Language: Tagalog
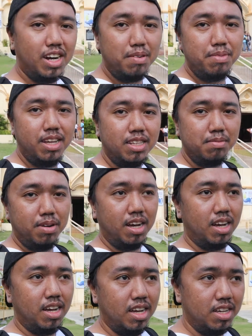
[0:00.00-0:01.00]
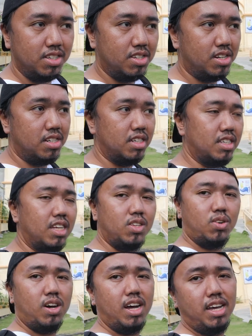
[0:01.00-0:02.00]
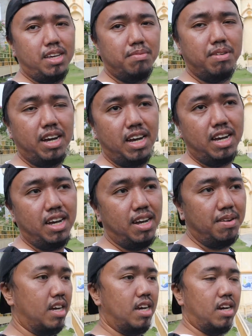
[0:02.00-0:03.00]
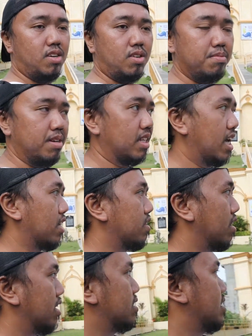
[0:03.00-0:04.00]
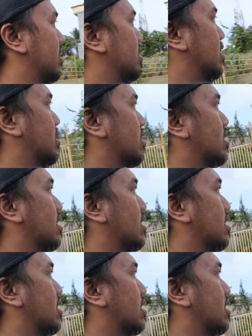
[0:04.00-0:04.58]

karamihan ng mga churches dito ay mga uh, Roman Catholic churches.